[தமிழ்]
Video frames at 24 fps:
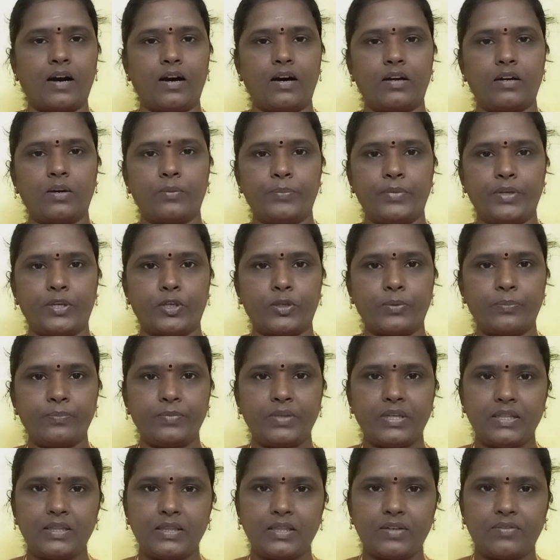ஆரம்பிக்கும்
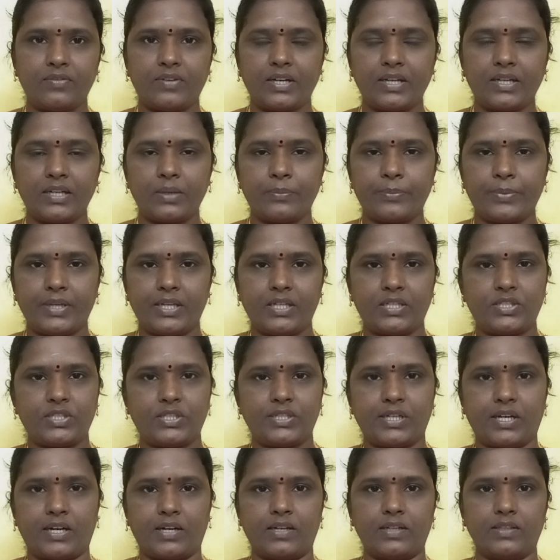இந்த வக்ர
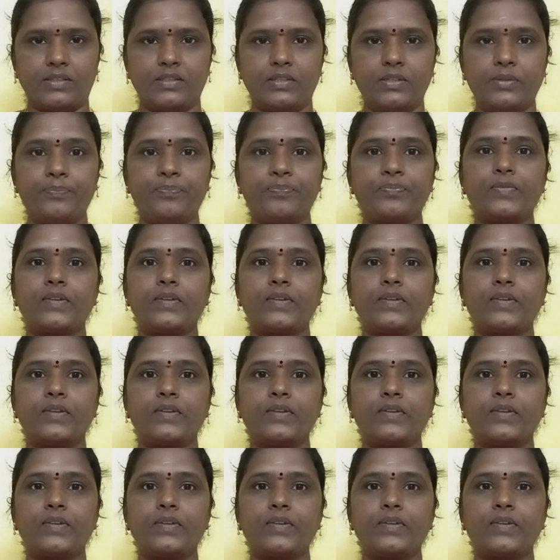பயிற்சியானது